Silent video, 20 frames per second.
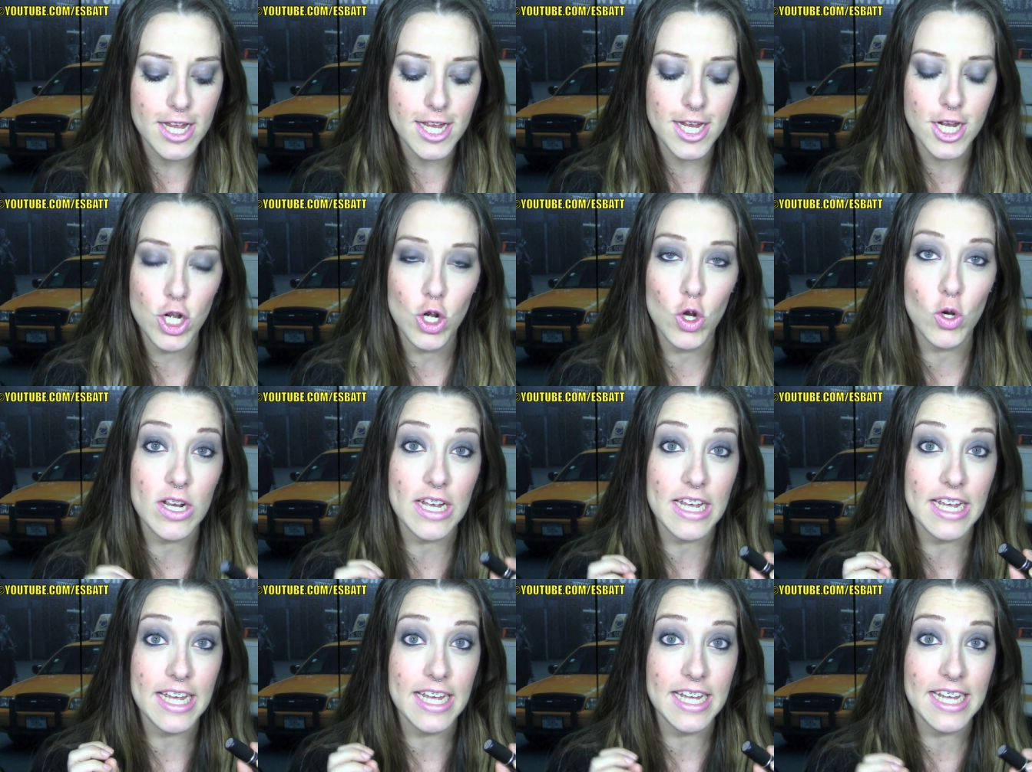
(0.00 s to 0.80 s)
eh, lo
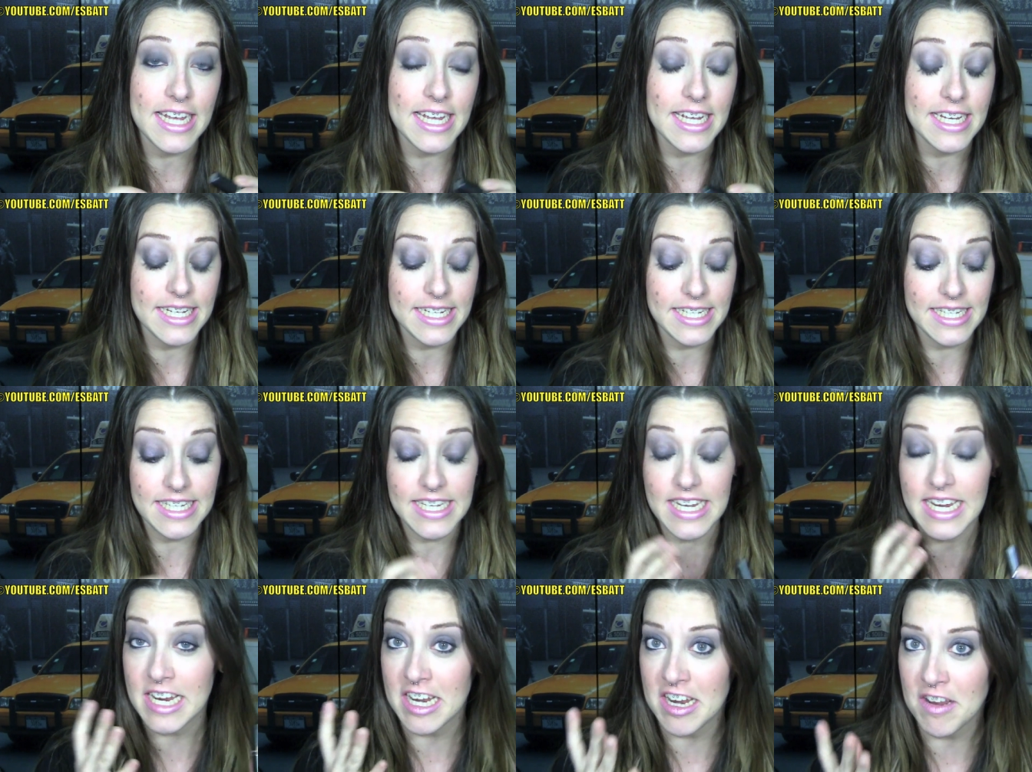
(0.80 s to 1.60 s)
que
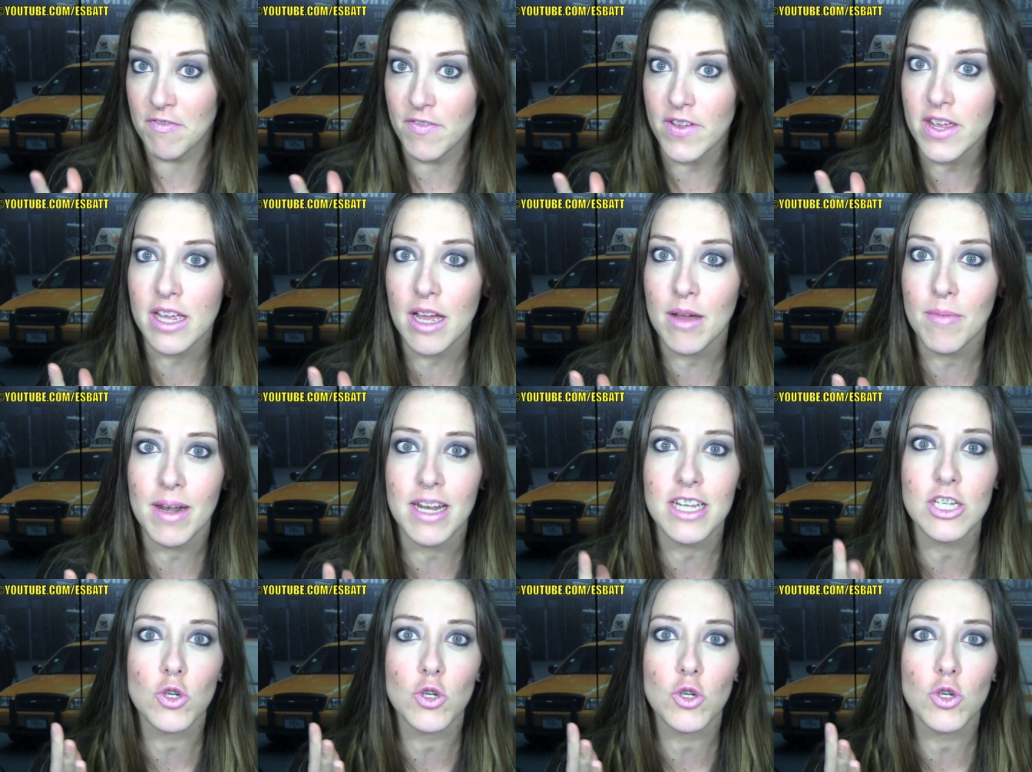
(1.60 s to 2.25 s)
significa, ¿vale?